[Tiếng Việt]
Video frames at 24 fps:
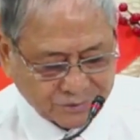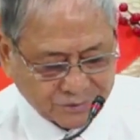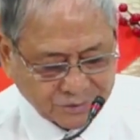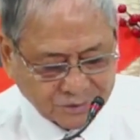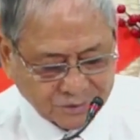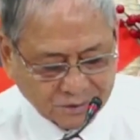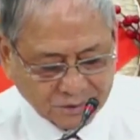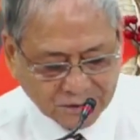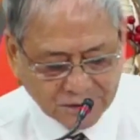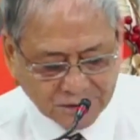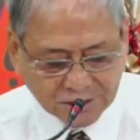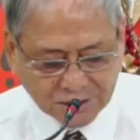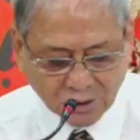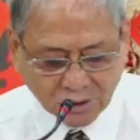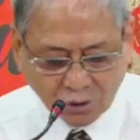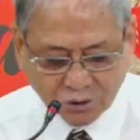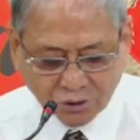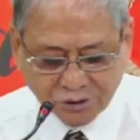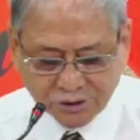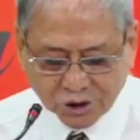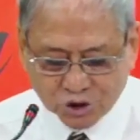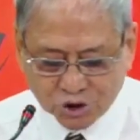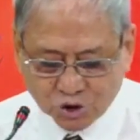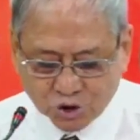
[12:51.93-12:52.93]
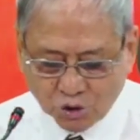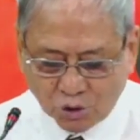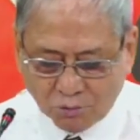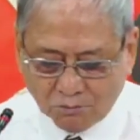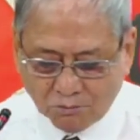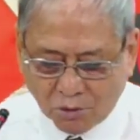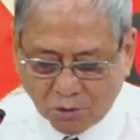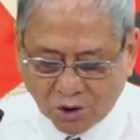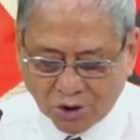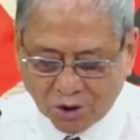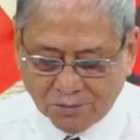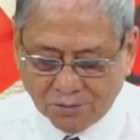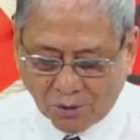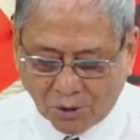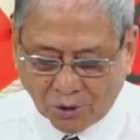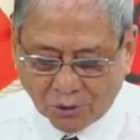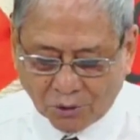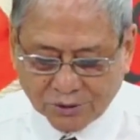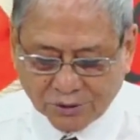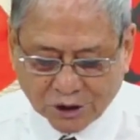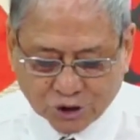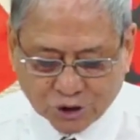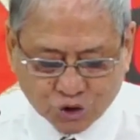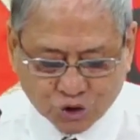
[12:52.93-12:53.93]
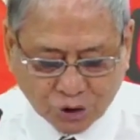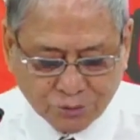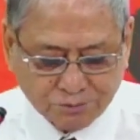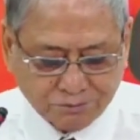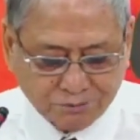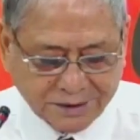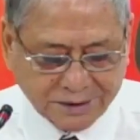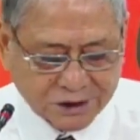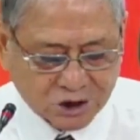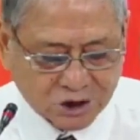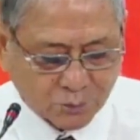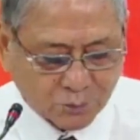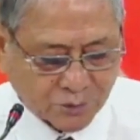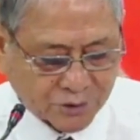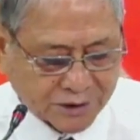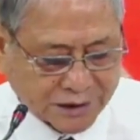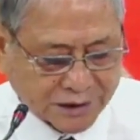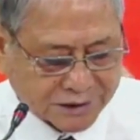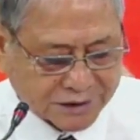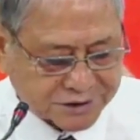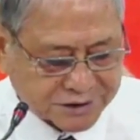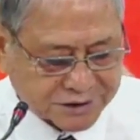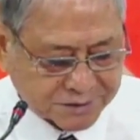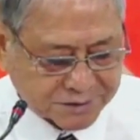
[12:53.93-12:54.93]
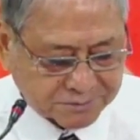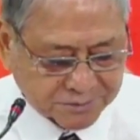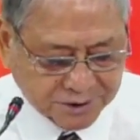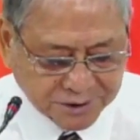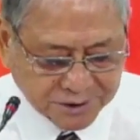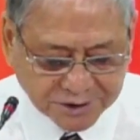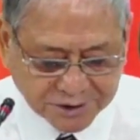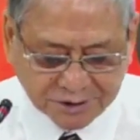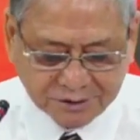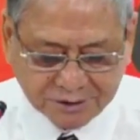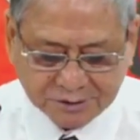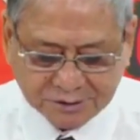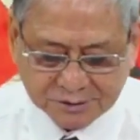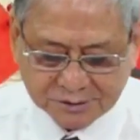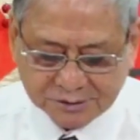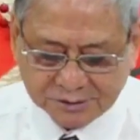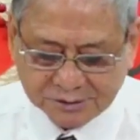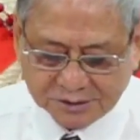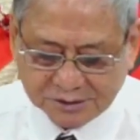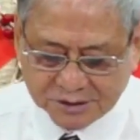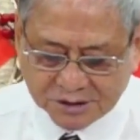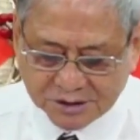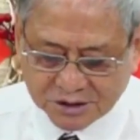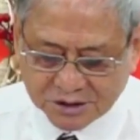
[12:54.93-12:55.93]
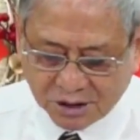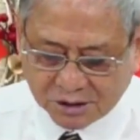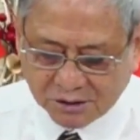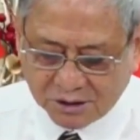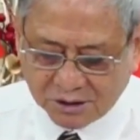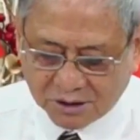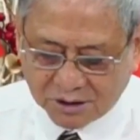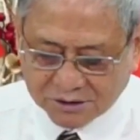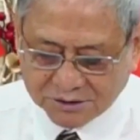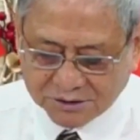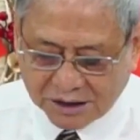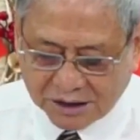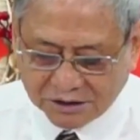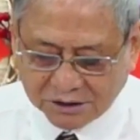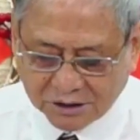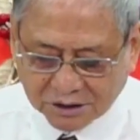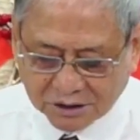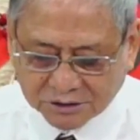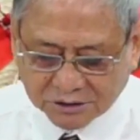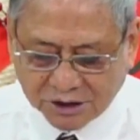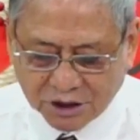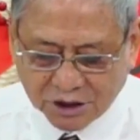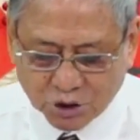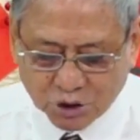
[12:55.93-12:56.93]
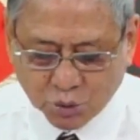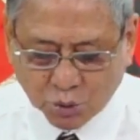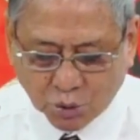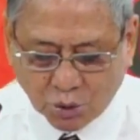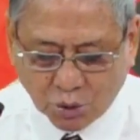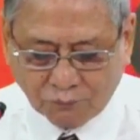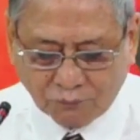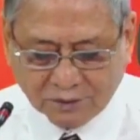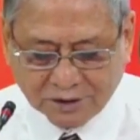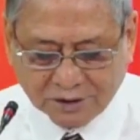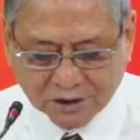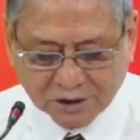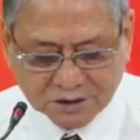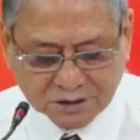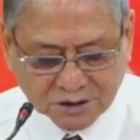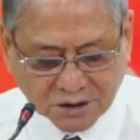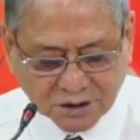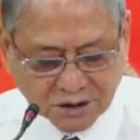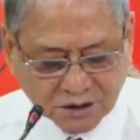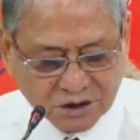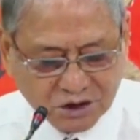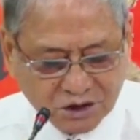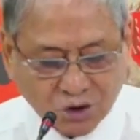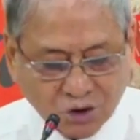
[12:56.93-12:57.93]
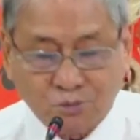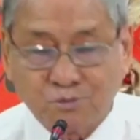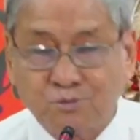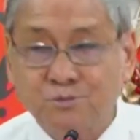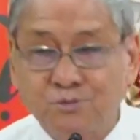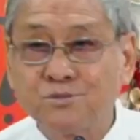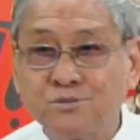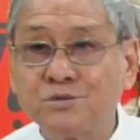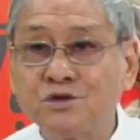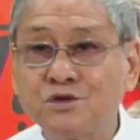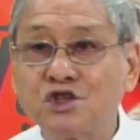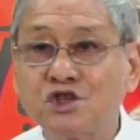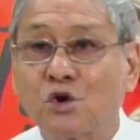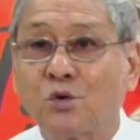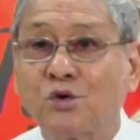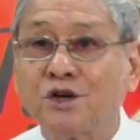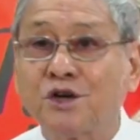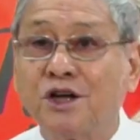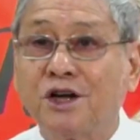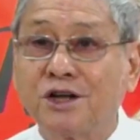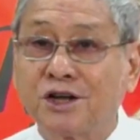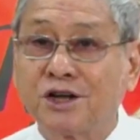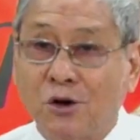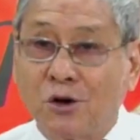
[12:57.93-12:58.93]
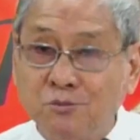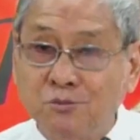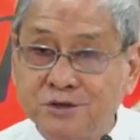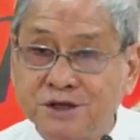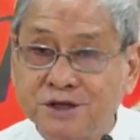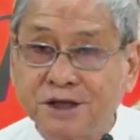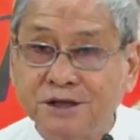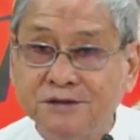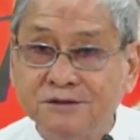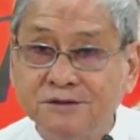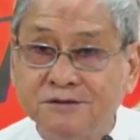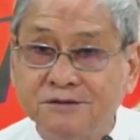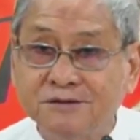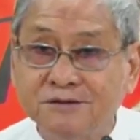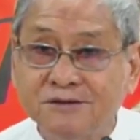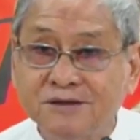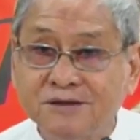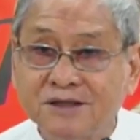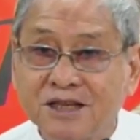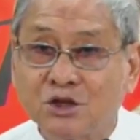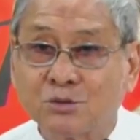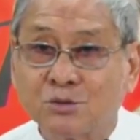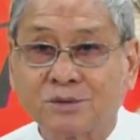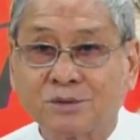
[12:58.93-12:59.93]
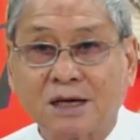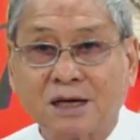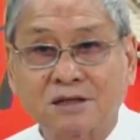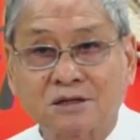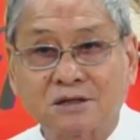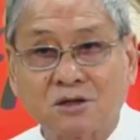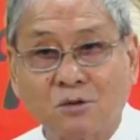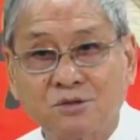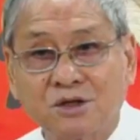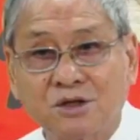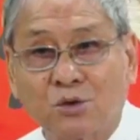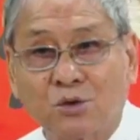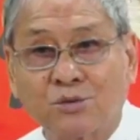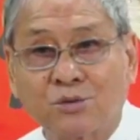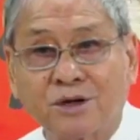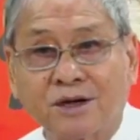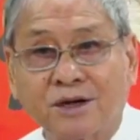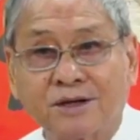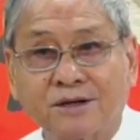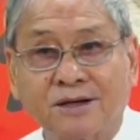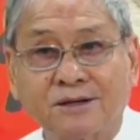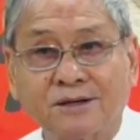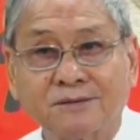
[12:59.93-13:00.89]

Linh hồn được Chúa bồi bổ để chuẩn bị cho một hành trình mới. Sức lực nhận được từ Đức Chúa phải được sử dụng trong con đường công chính khi chúng ta sống trên cuộc đời này.